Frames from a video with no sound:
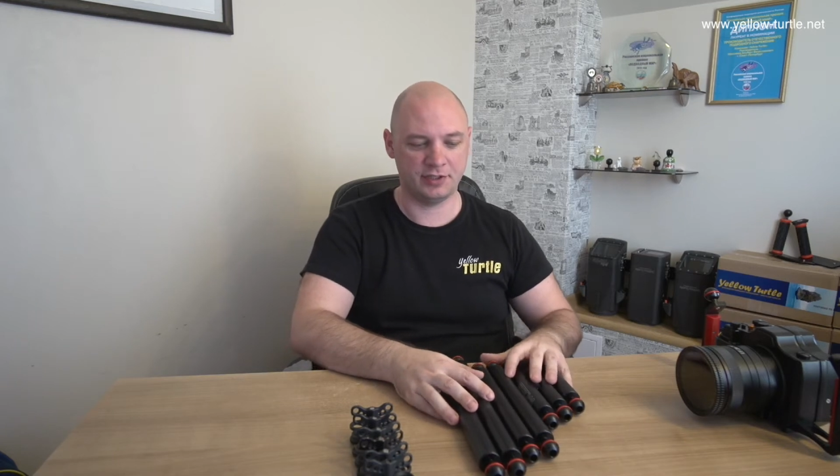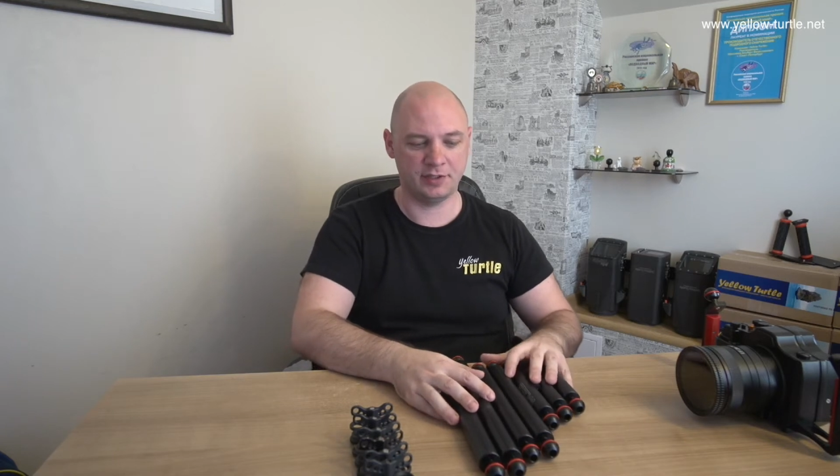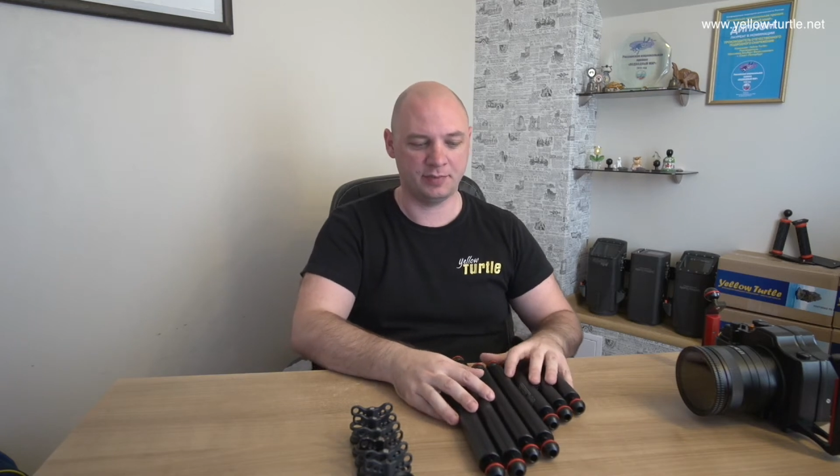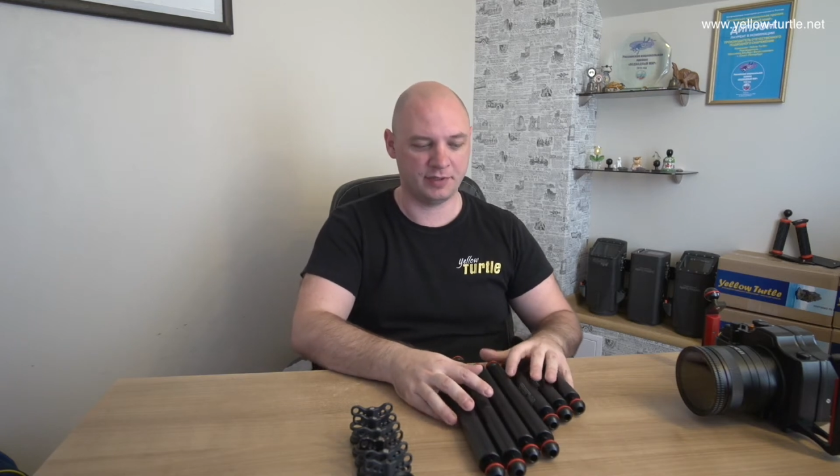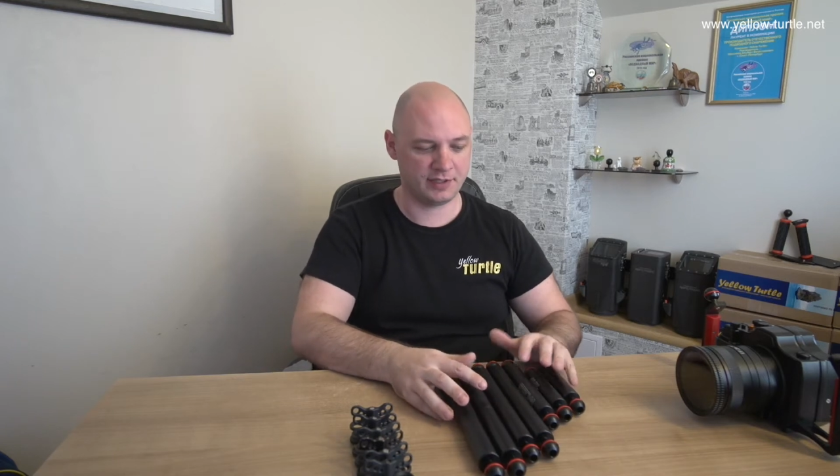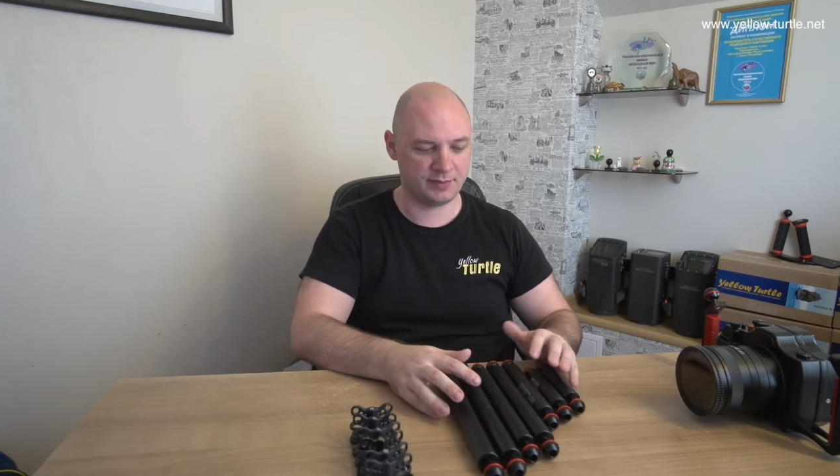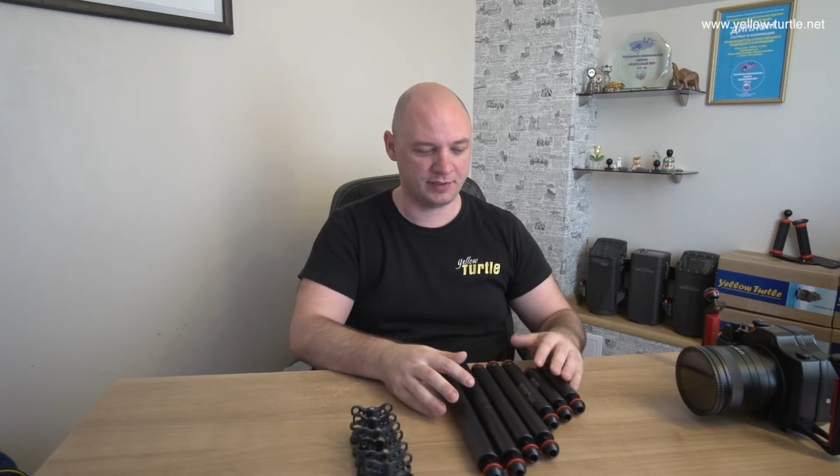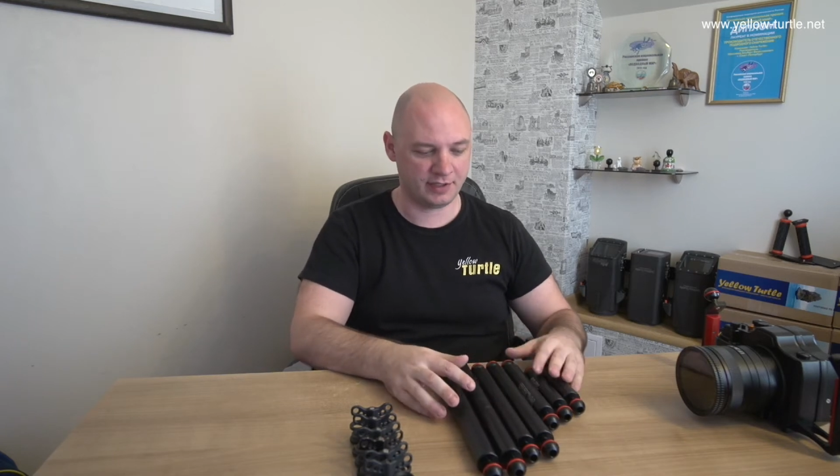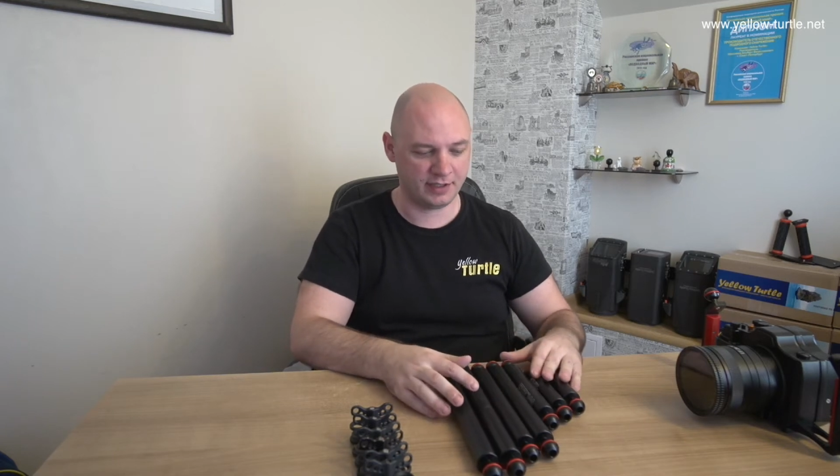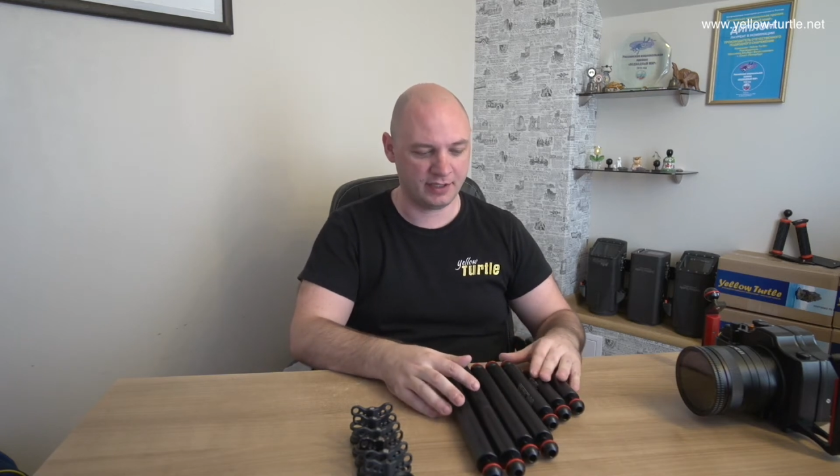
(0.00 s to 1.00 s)
типа
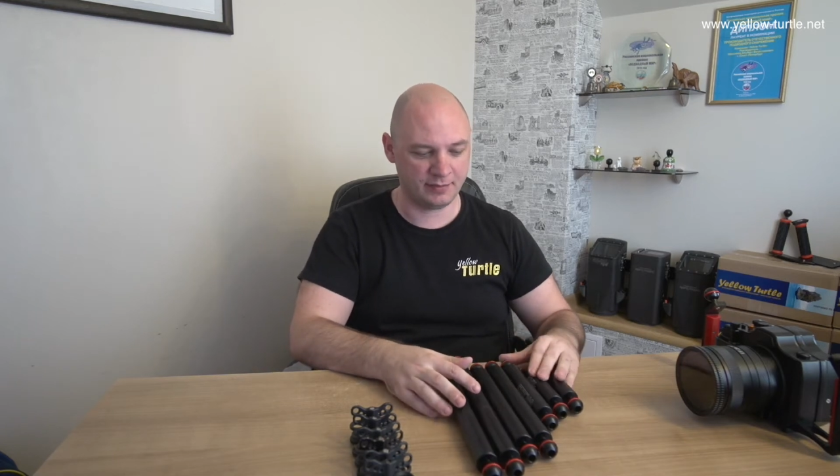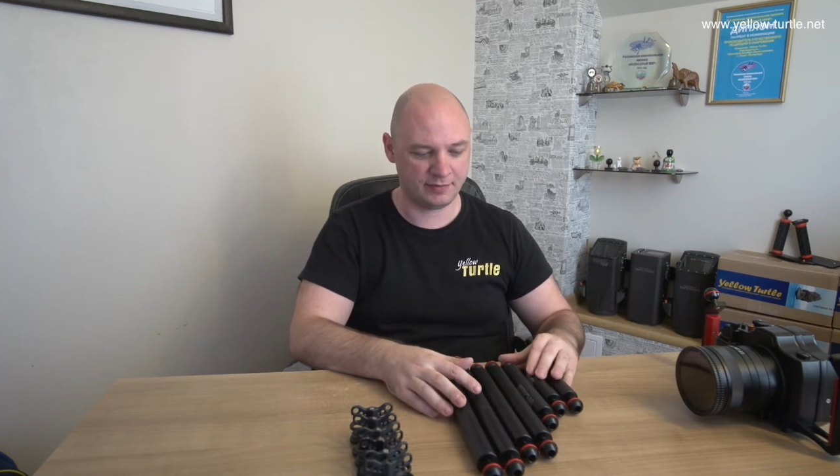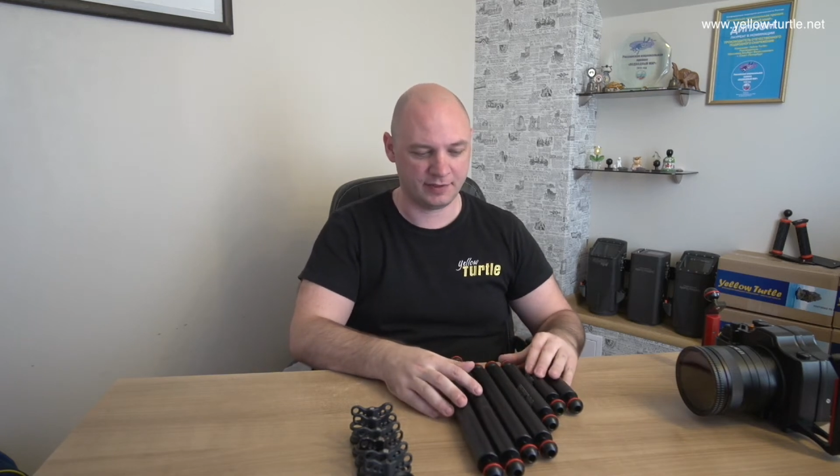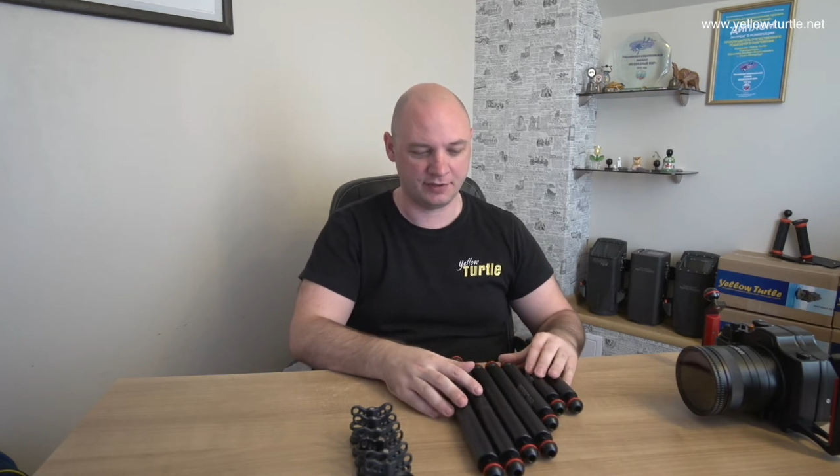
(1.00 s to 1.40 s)
размера армов,